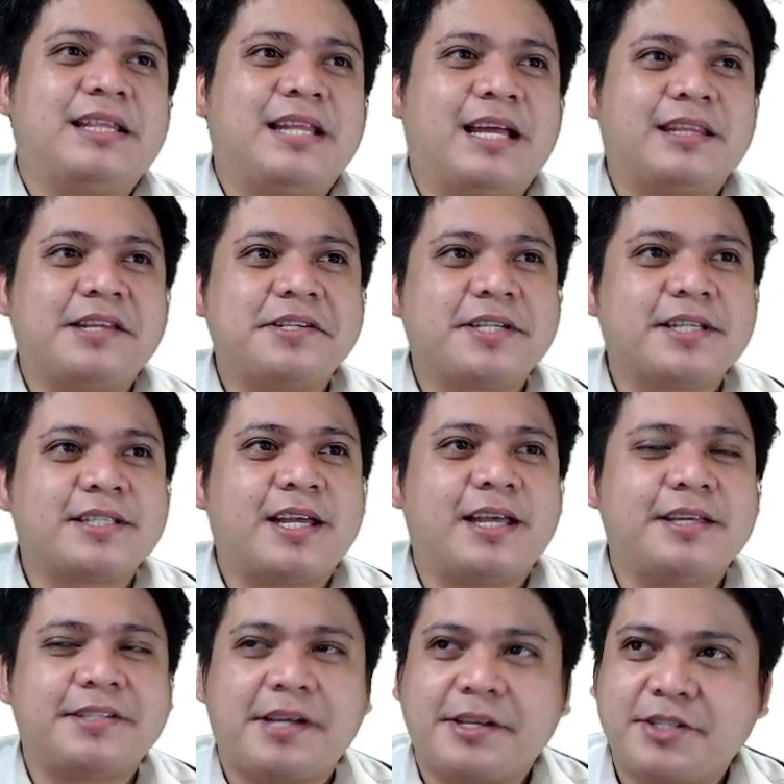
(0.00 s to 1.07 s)
natin siya sa
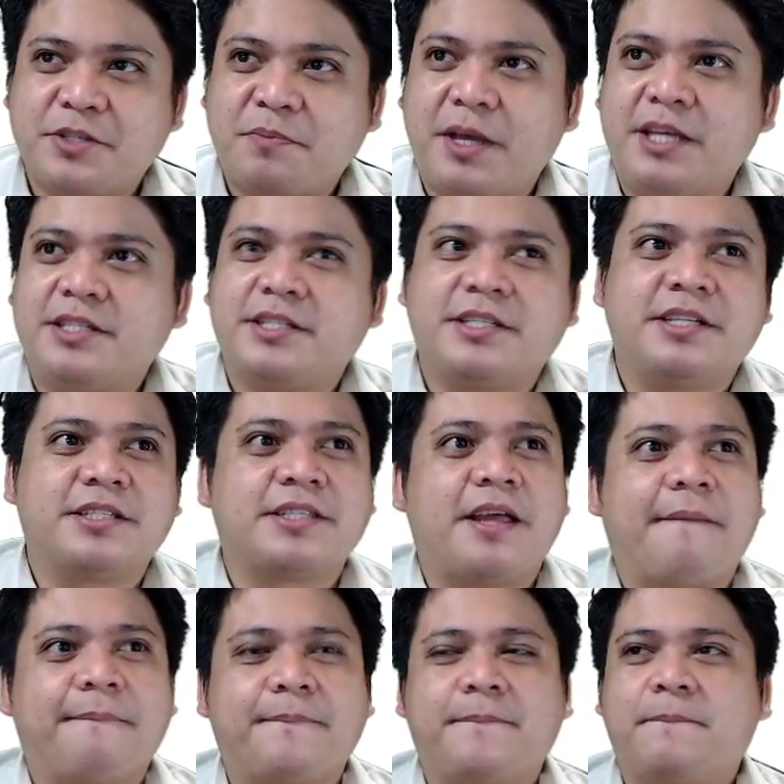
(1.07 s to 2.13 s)
isang space system,
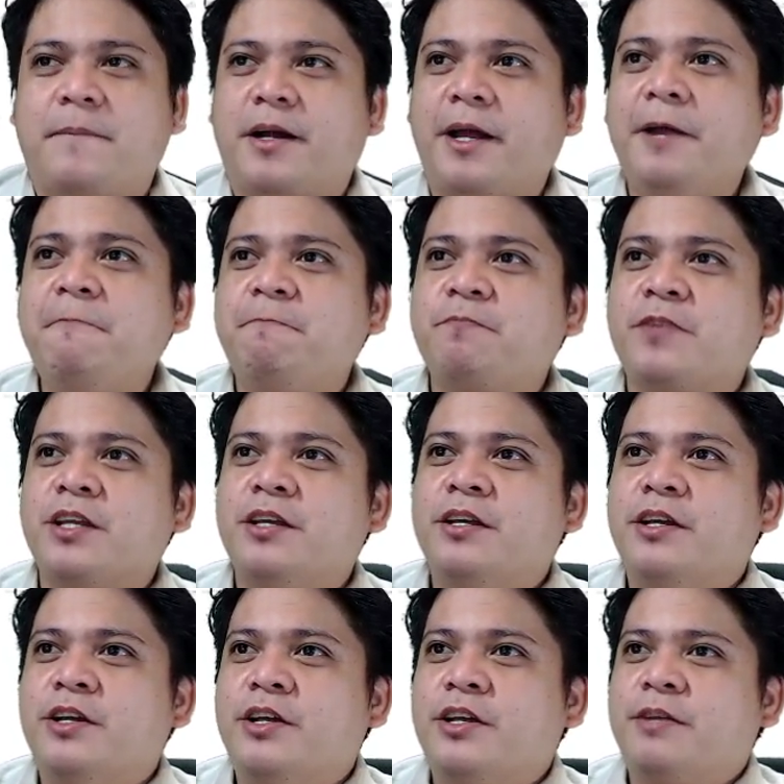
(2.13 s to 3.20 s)
okay?
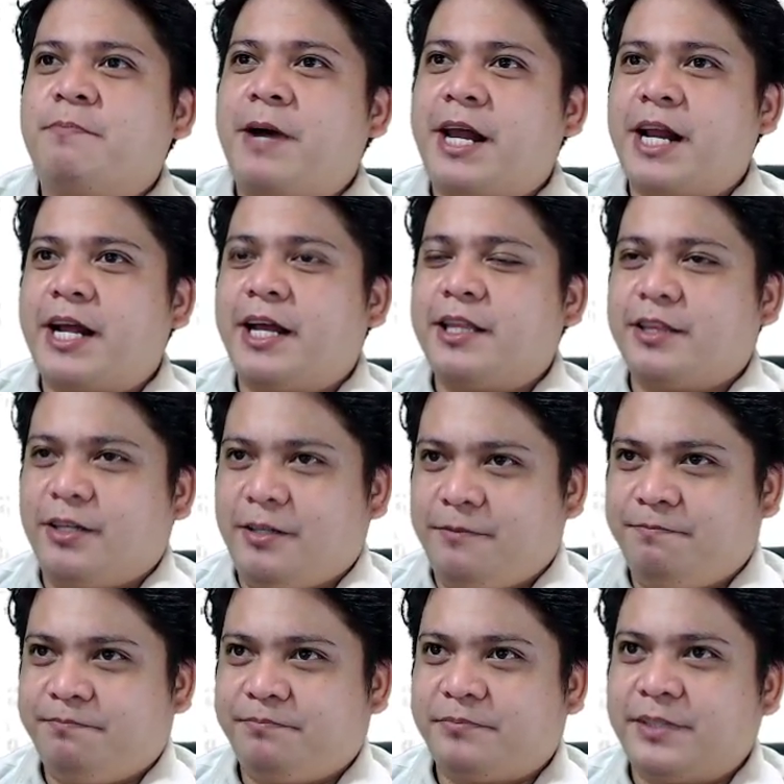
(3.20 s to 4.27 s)
Parang ganito.
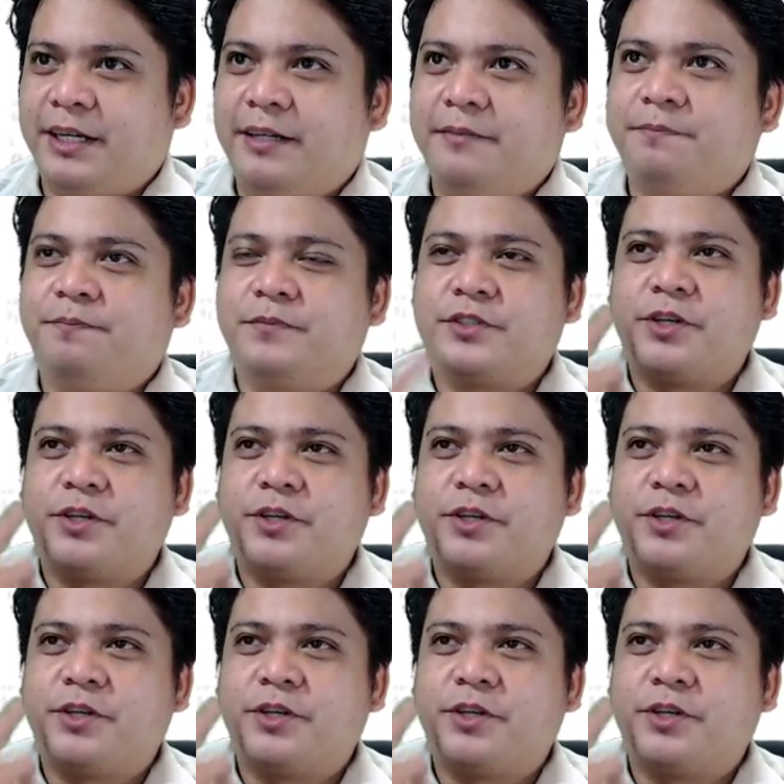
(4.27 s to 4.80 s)
So,